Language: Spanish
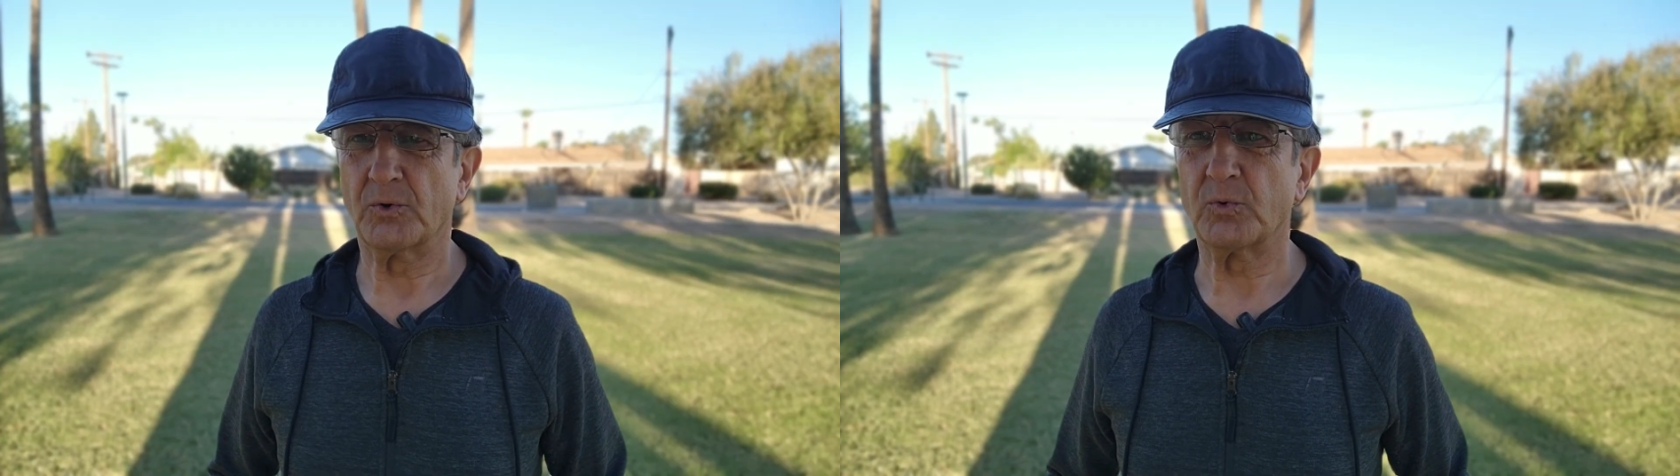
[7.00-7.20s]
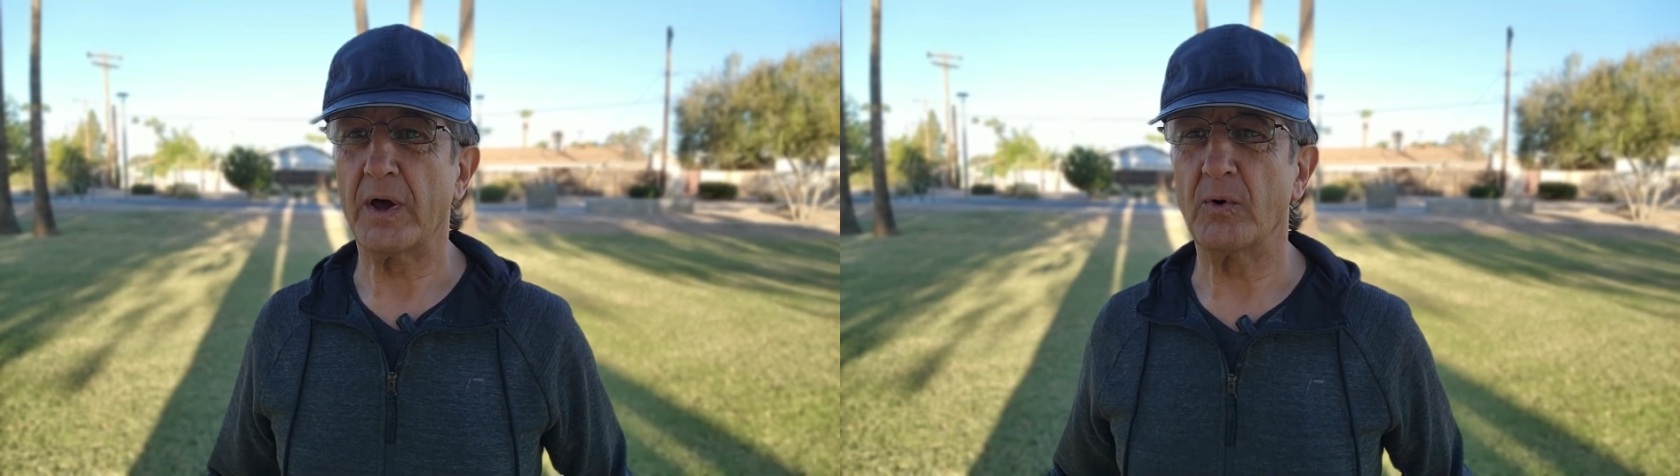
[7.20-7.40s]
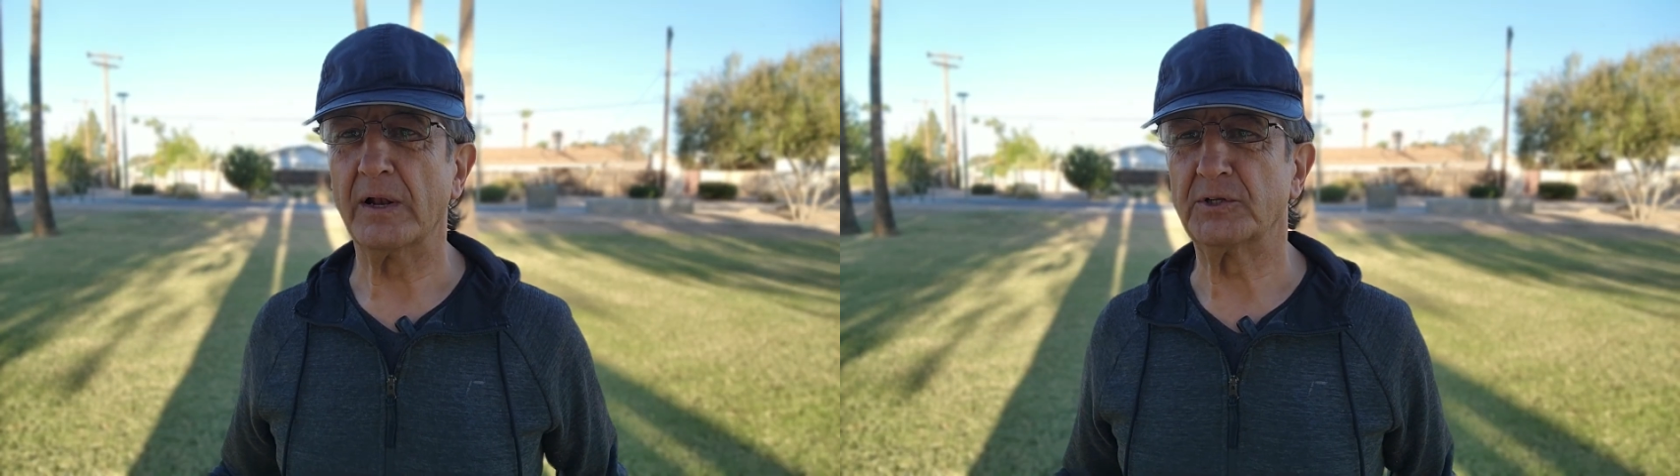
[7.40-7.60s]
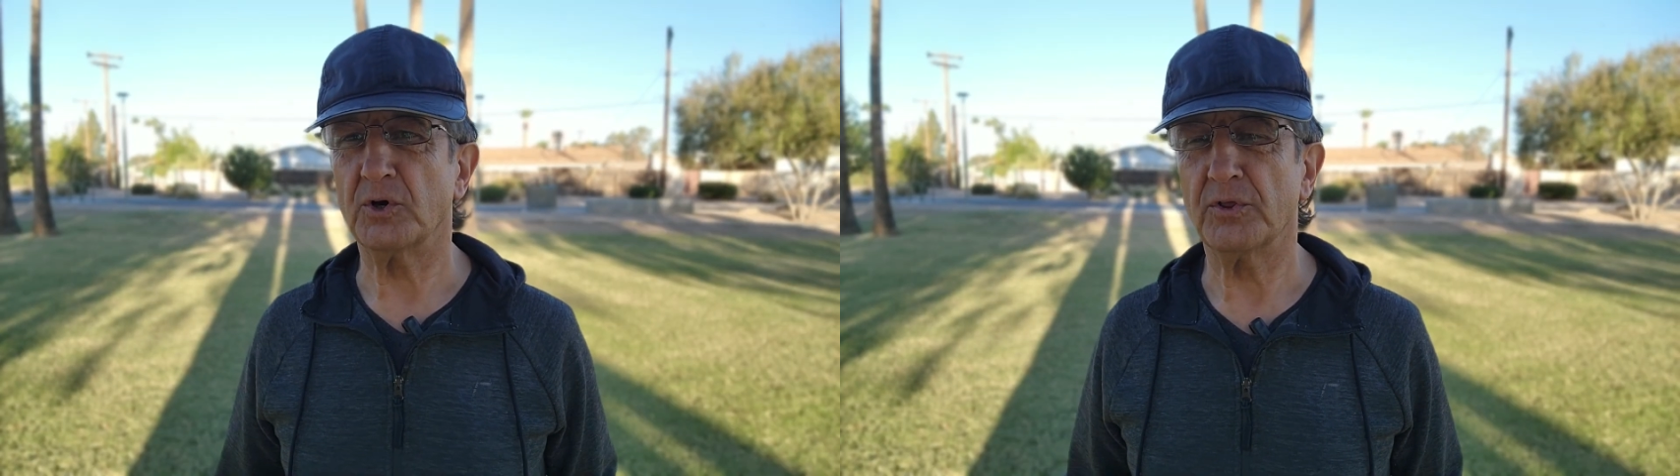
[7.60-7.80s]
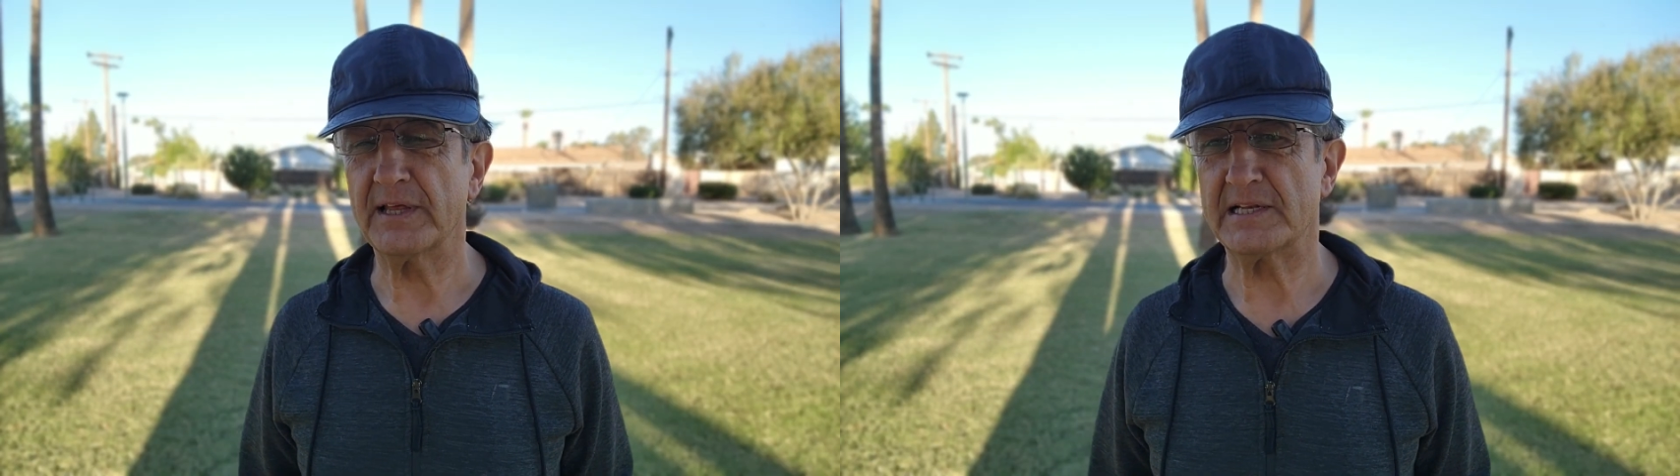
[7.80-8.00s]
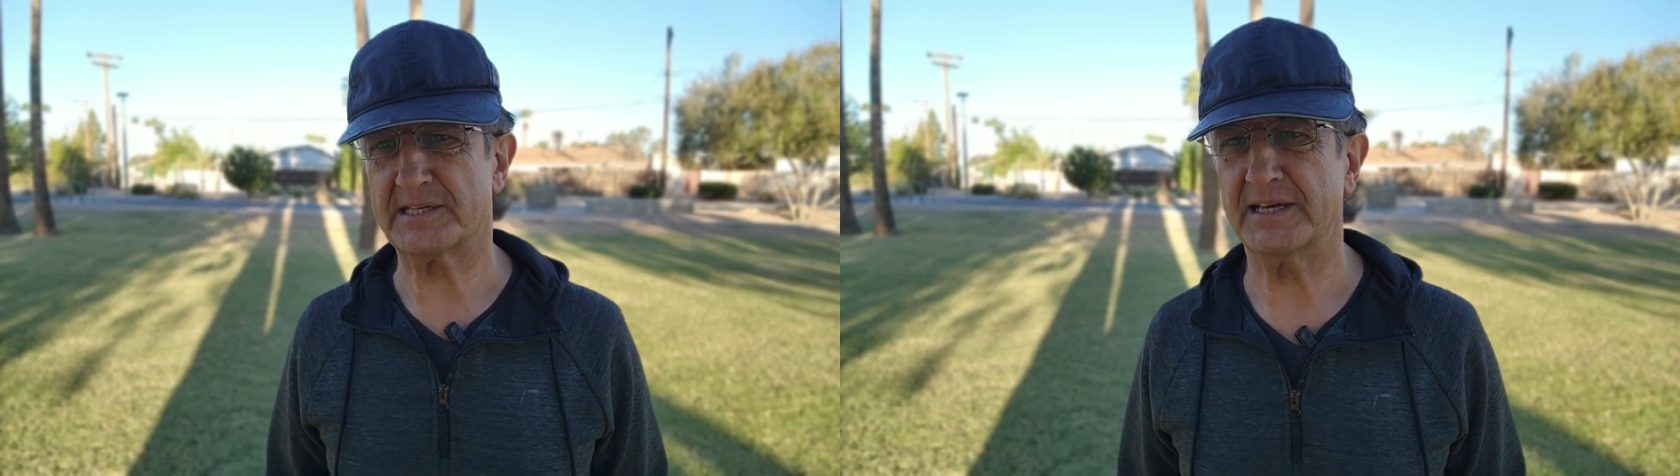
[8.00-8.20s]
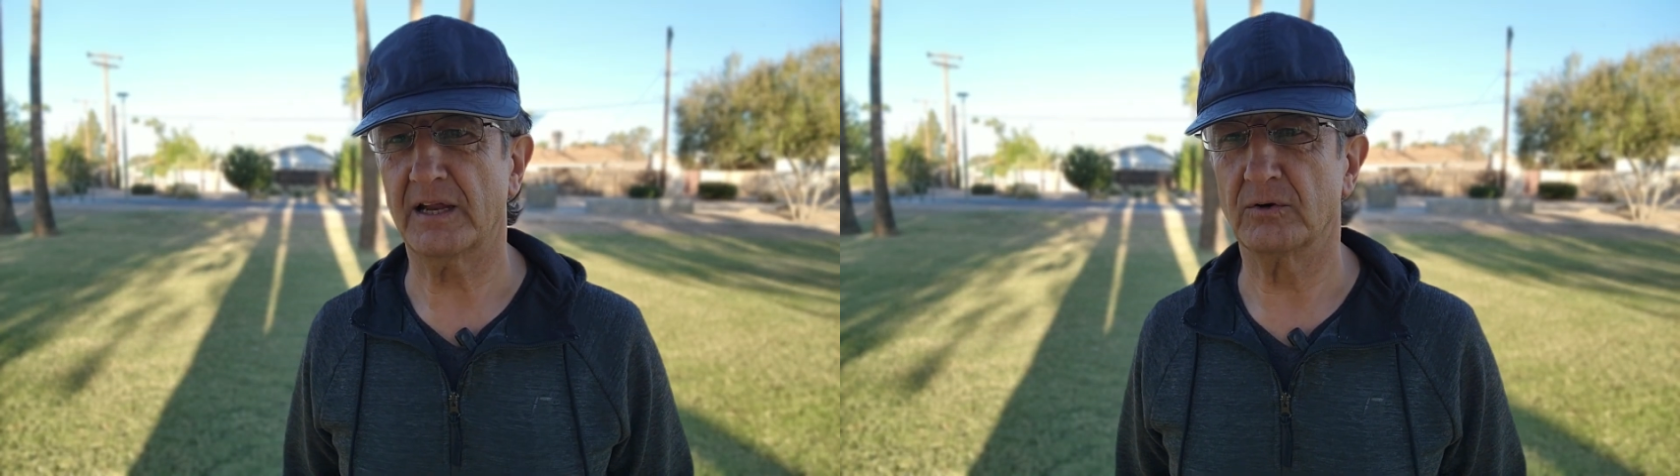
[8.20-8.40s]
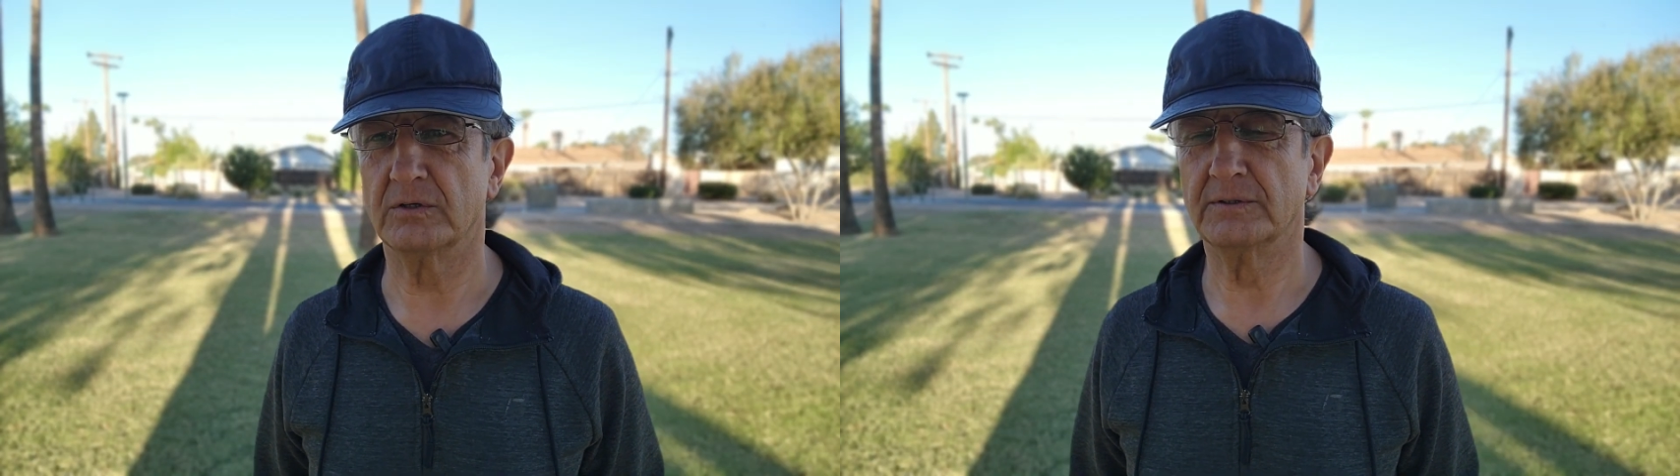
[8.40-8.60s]
Ruego al Dios del
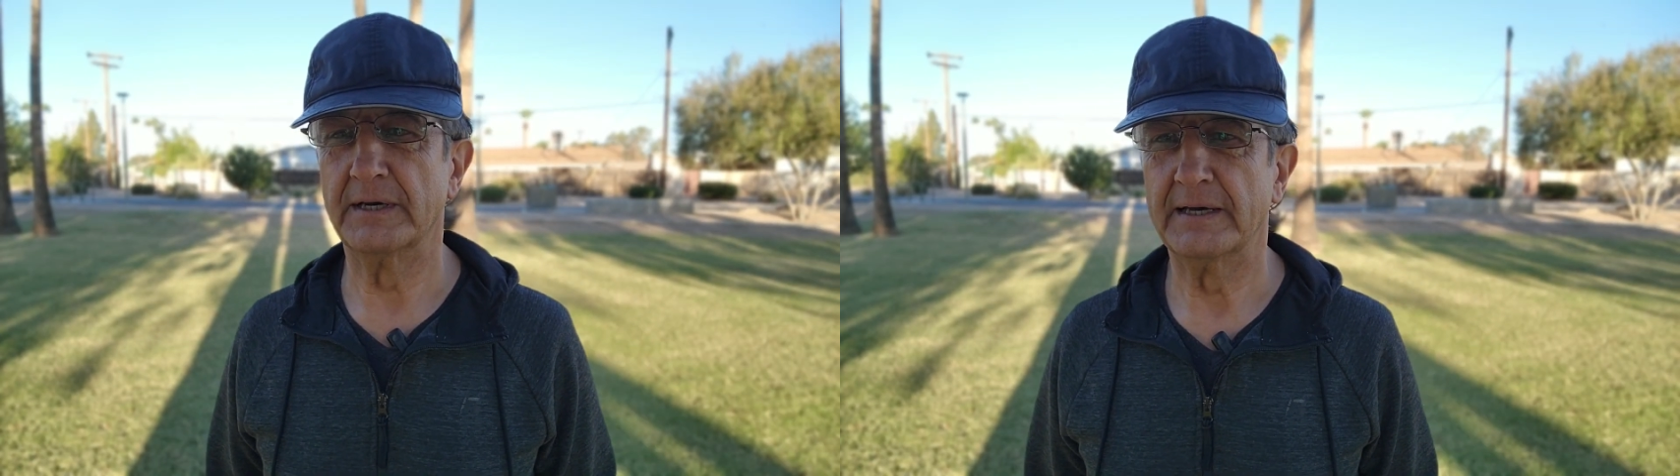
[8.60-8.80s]
cielo